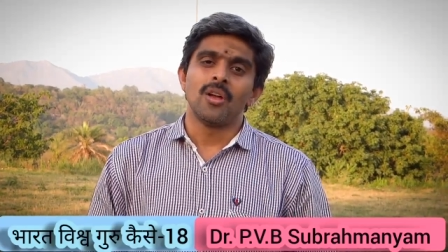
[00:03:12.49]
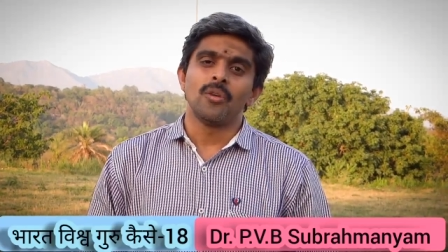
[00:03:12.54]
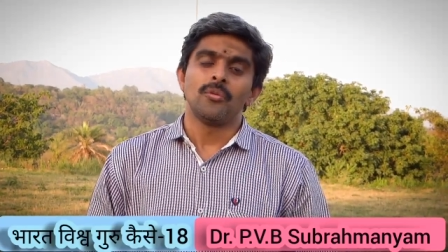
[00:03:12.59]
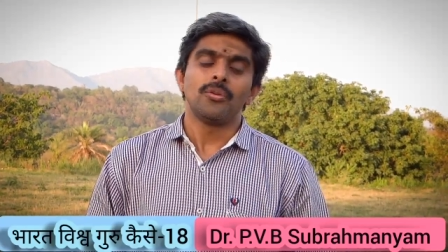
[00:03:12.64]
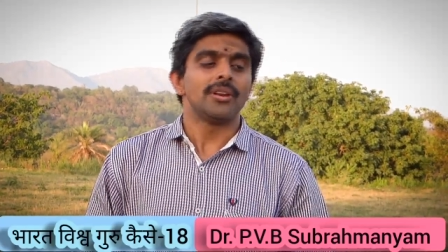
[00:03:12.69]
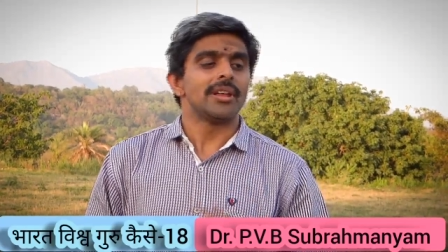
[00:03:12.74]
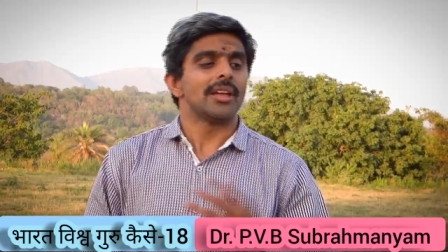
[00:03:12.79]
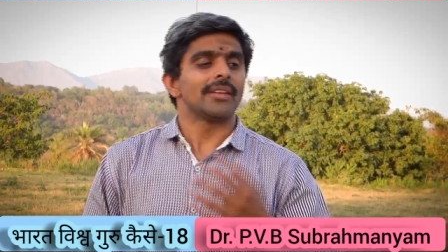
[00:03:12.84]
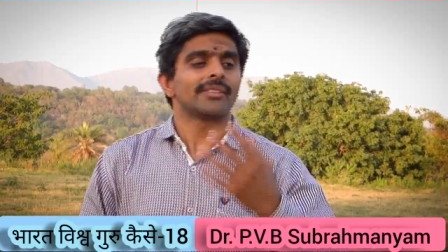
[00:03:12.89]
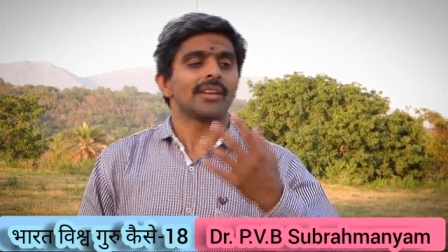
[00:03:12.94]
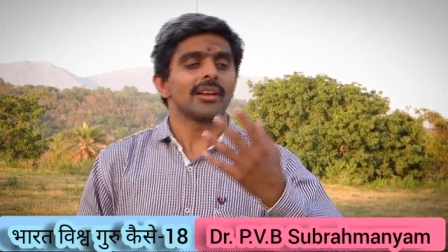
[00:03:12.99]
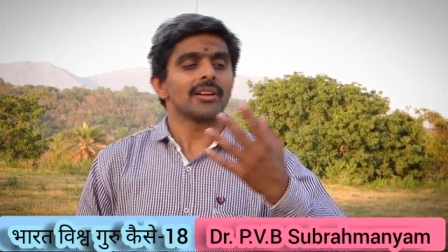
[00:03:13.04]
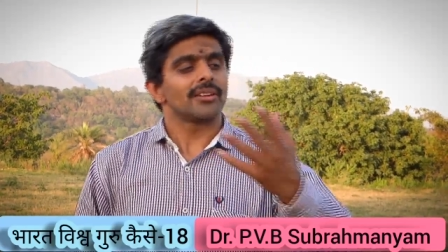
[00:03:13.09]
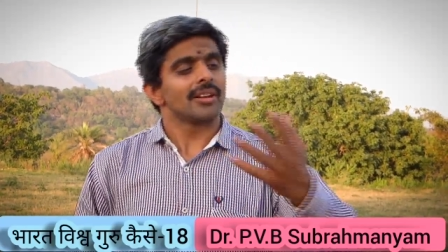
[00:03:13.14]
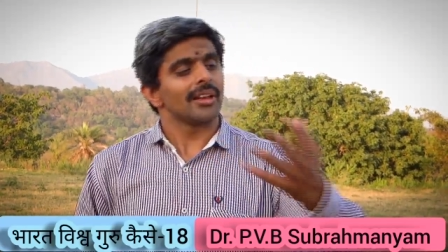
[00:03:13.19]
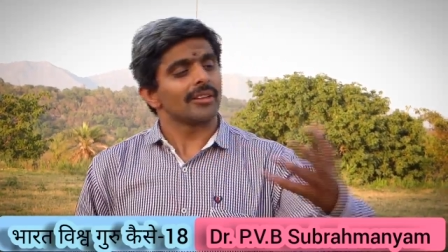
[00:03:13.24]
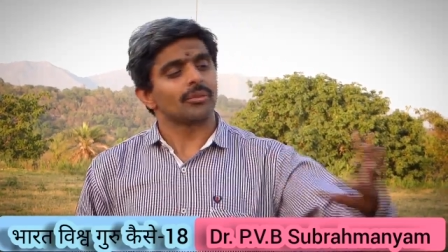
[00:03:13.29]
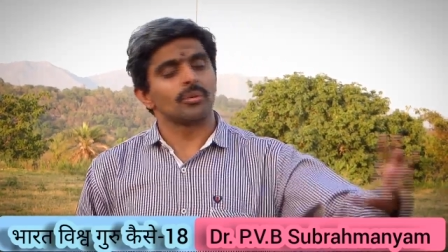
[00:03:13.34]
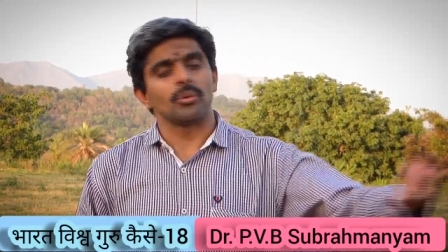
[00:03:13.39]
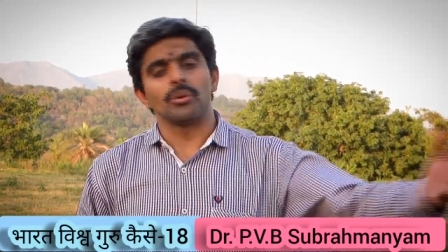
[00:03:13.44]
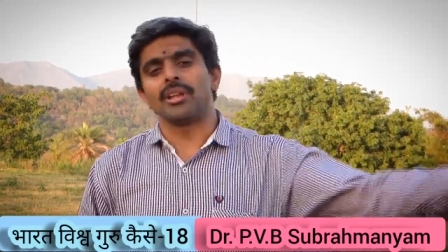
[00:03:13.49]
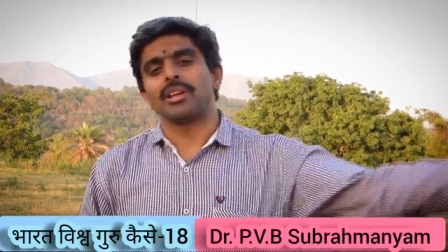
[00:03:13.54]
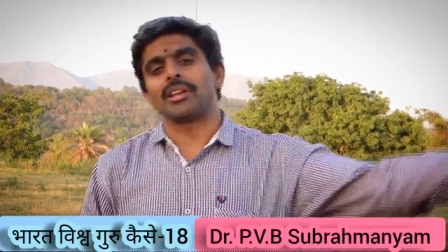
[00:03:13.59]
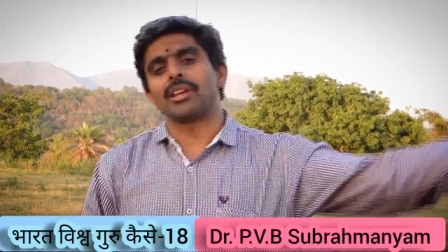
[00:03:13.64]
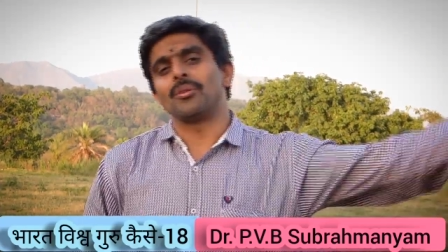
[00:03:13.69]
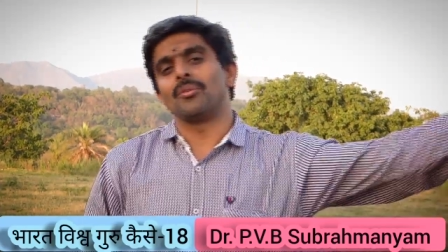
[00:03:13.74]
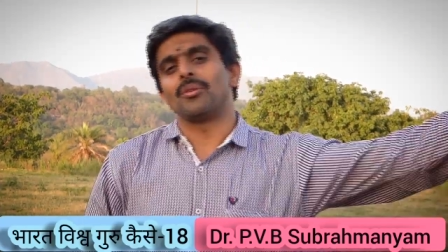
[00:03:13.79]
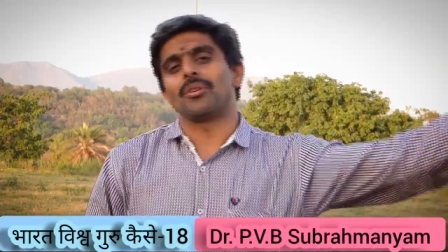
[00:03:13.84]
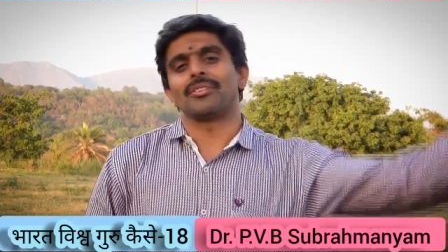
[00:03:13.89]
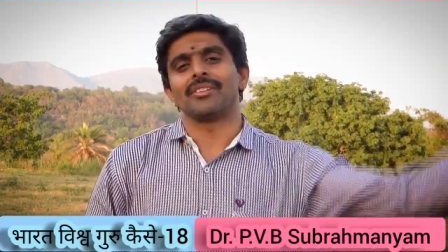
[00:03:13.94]
फिर ये संख्या शून्य
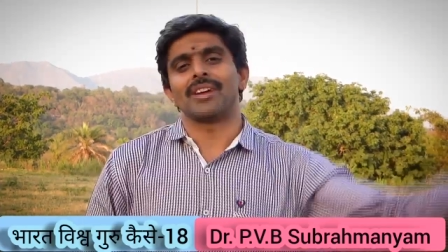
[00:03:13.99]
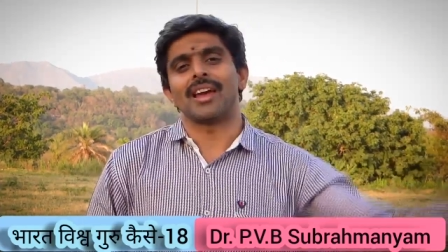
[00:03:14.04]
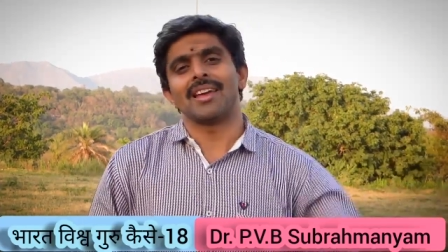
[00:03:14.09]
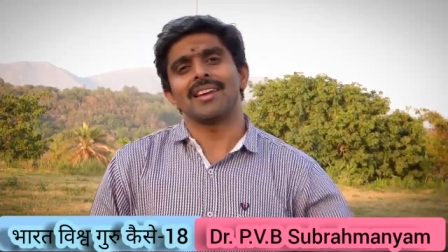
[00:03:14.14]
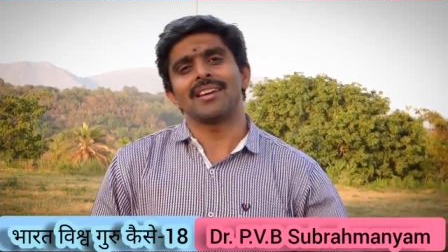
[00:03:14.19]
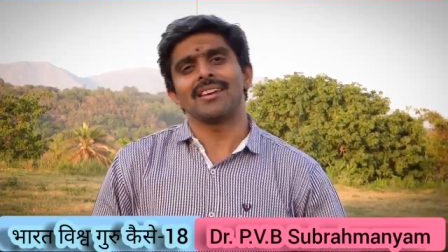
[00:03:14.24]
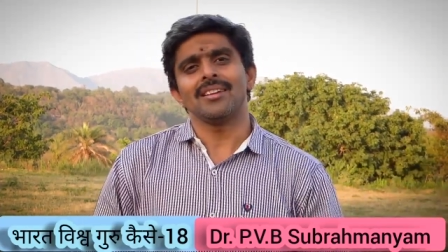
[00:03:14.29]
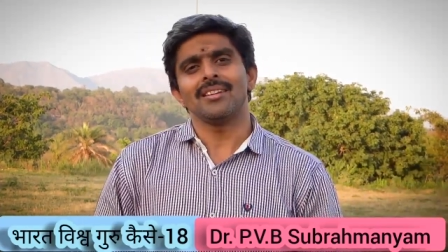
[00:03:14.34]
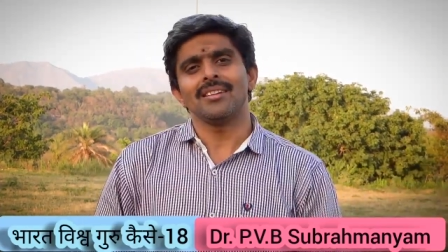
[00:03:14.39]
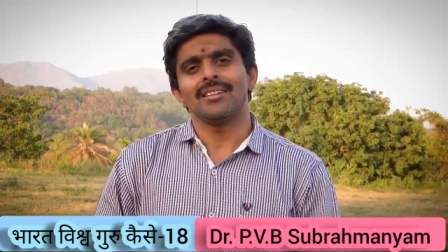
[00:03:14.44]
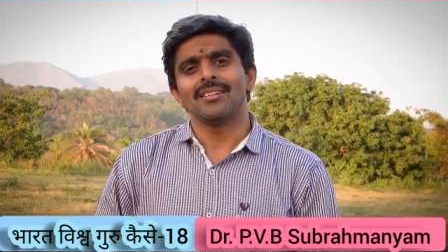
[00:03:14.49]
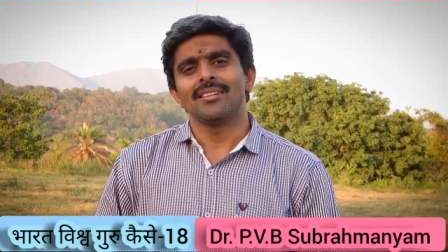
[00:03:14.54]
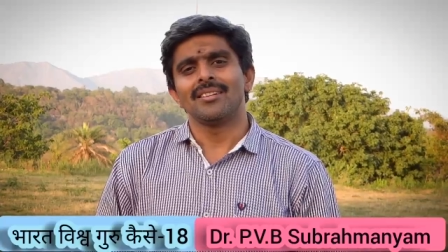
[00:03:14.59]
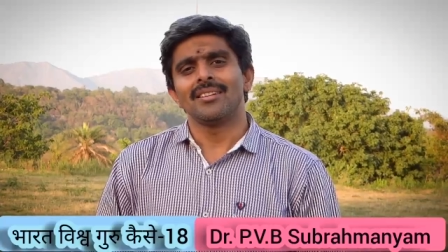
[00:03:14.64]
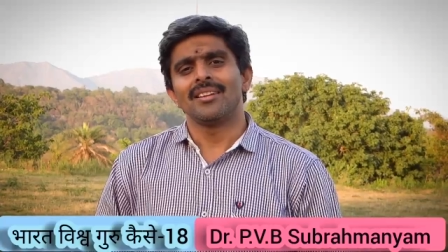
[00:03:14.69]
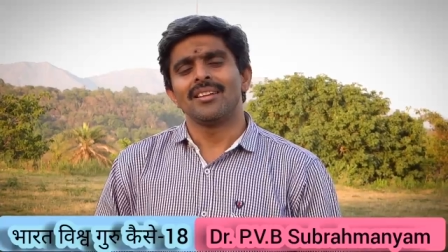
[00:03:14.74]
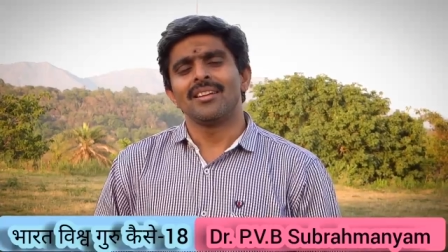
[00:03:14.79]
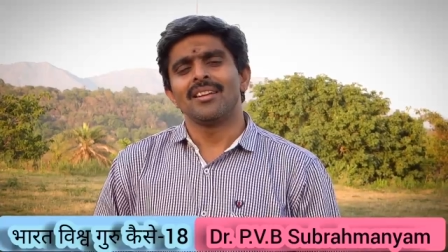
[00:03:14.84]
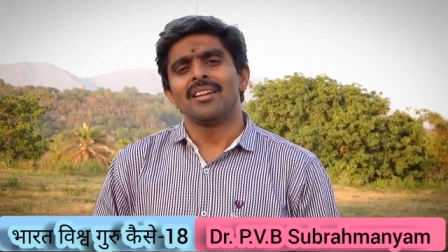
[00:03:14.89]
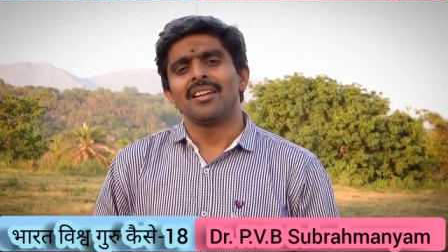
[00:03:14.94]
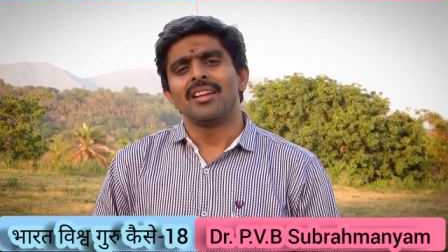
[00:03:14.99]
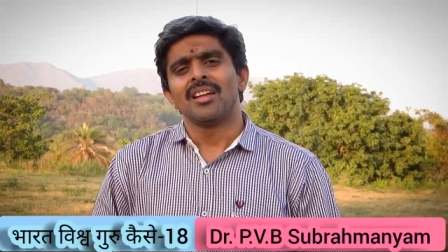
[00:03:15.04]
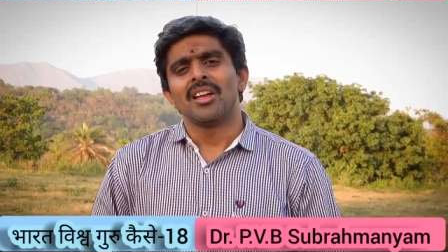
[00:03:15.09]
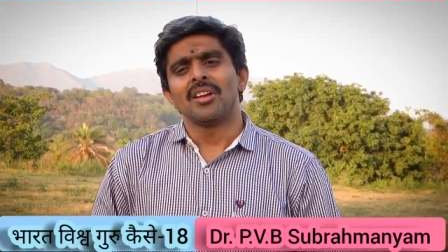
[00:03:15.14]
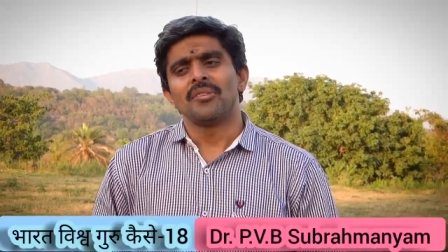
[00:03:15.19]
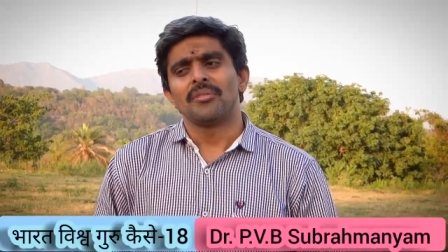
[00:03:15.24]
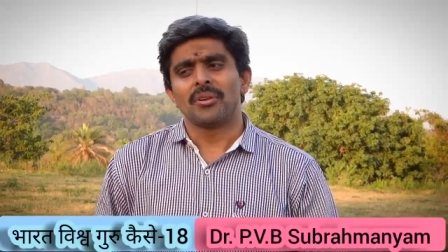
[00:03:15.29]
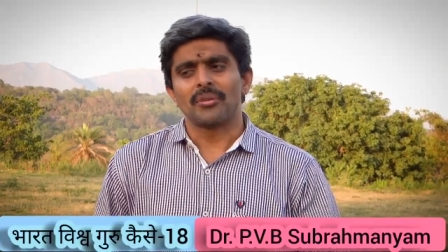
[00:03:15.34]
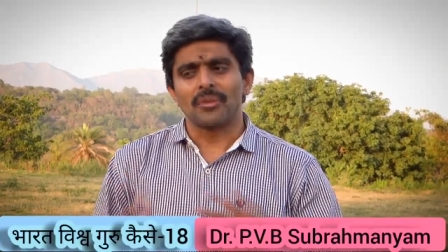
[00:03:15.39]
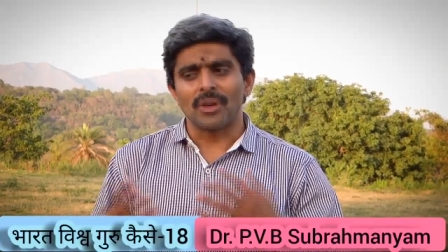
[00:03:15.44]
की ओर जाएगी
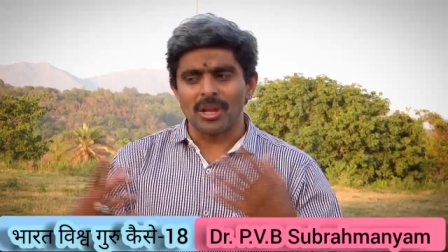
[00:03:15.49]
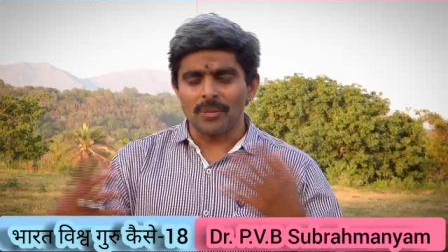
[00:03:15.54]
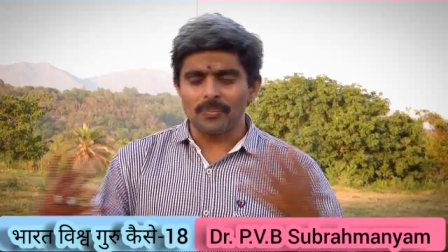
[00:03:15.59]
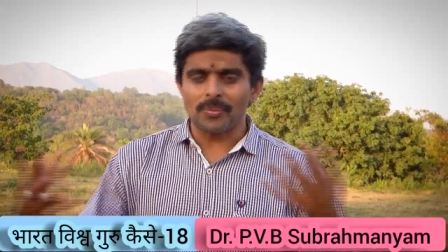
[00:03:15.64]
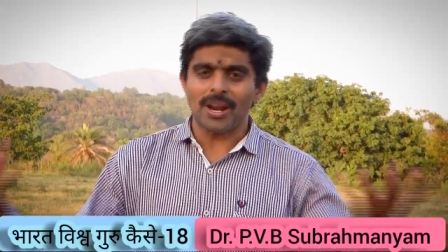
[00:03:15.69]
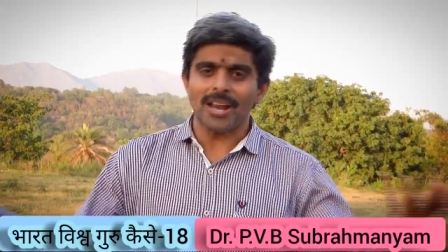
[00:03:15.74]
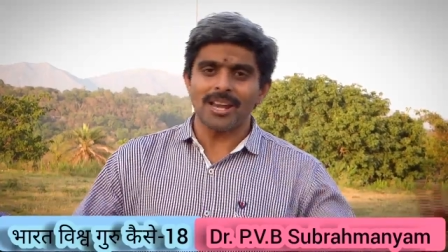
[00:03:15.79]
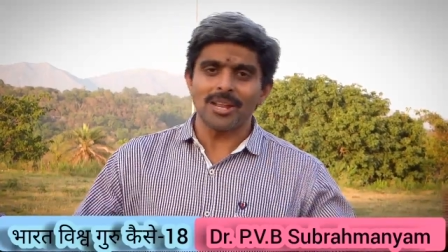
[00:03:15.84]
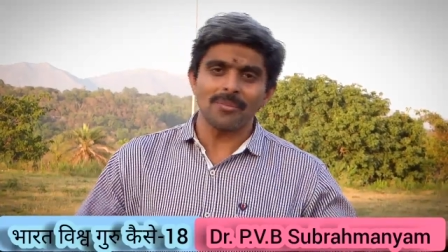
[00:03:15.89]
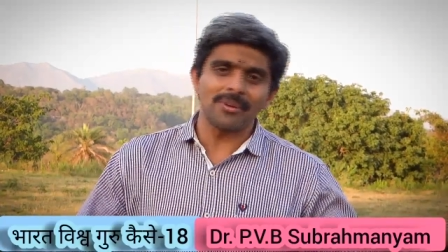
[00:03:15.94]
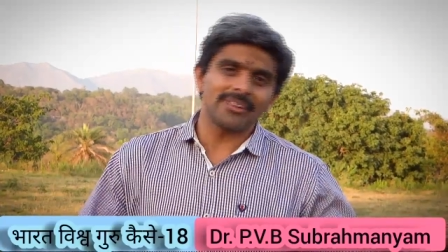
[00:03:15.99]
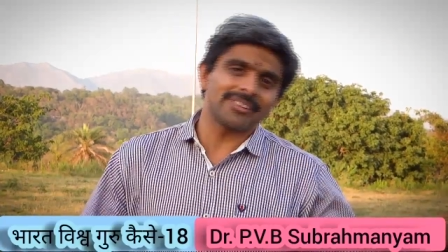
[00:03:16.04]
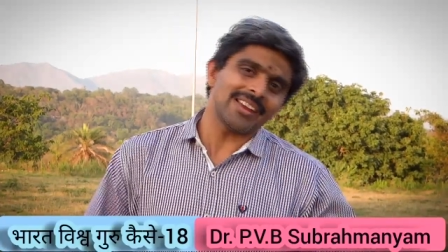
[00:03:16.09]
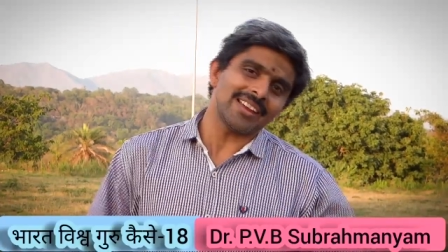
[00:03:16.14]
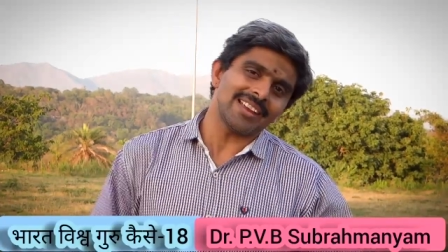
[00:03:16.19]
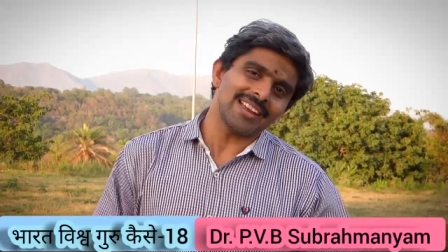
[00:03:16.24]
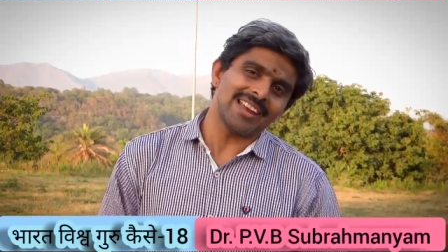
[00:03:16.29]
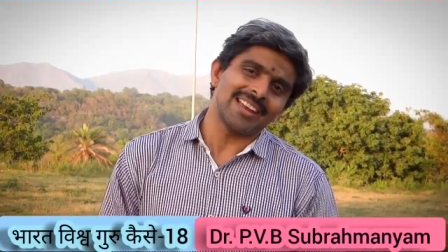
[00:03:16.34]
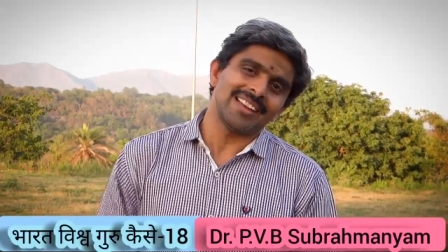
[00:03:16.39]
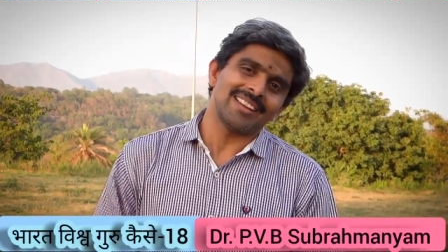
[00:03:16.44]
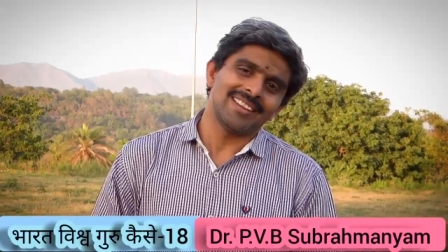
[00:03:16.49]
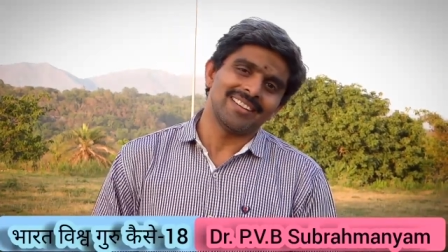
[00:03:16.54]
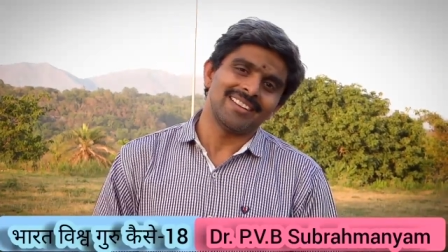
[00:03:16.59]
फिर वही प्राणी बचेंगे